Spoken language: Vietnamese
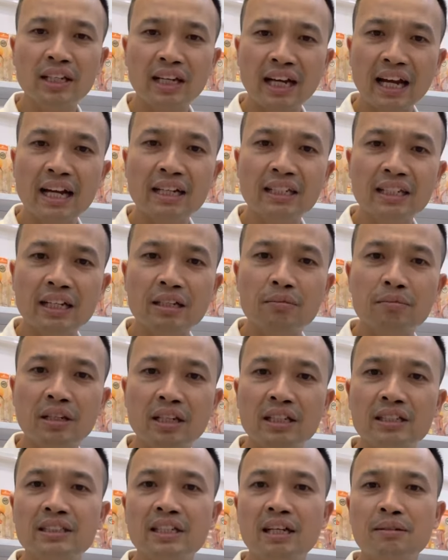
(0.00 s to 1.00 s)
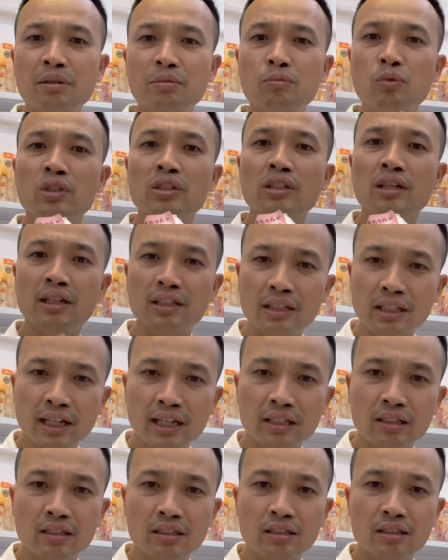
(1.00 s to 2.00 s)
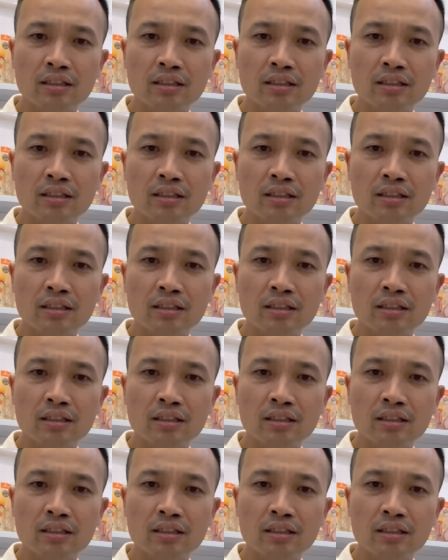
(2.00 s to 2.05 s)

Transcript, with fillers: cái hãng này mà lại rẻ bằng một nửa tiền